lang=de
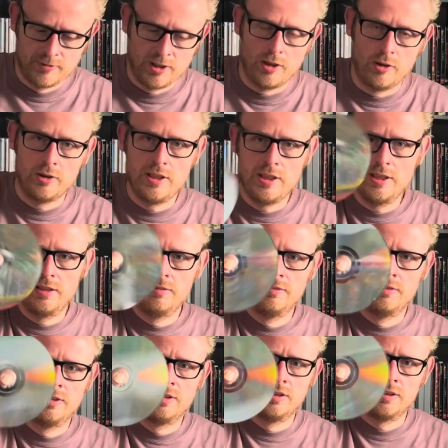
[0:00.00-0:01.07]
auch hier
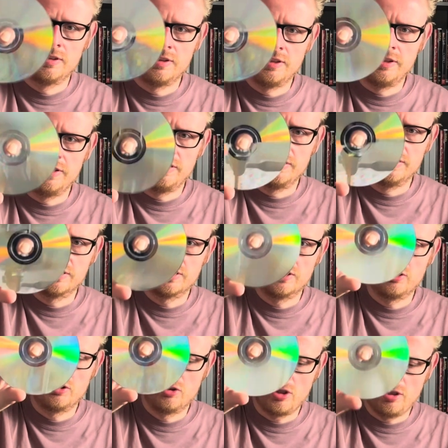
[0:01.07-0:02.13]
die
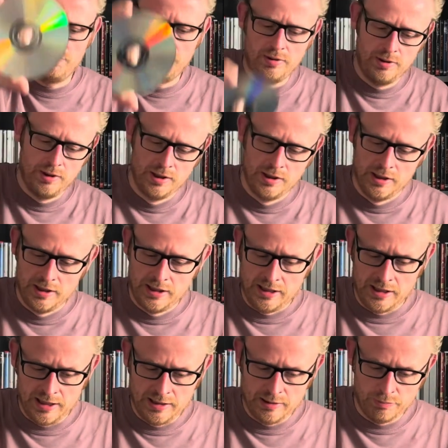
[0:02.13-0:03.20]
Desktop
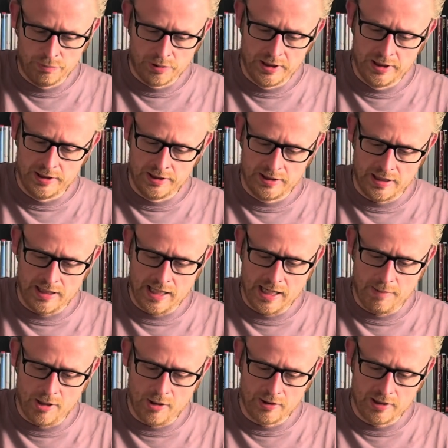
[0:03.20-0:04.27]
in Print,
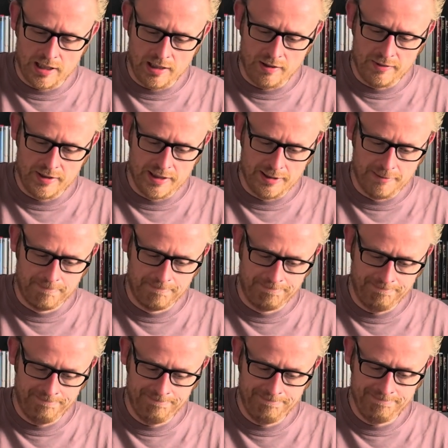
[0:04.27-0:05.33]
aber auch da wieder
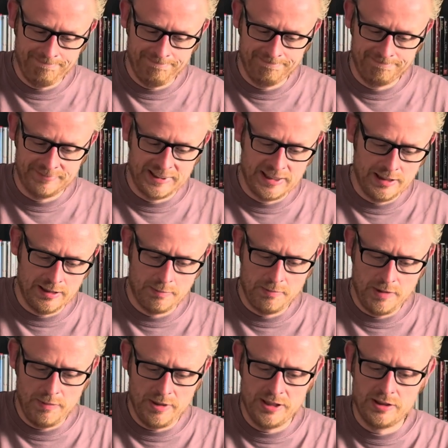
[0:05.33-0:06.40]
hm, sind
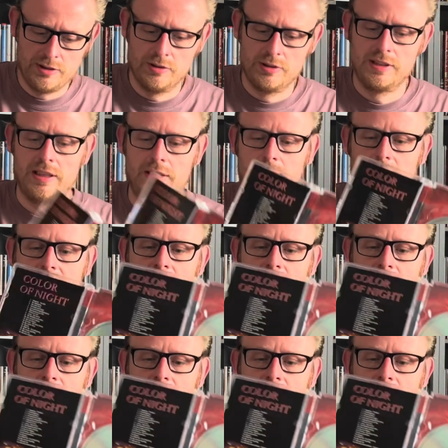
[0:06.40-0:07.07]
Mimis zu sehen. Machen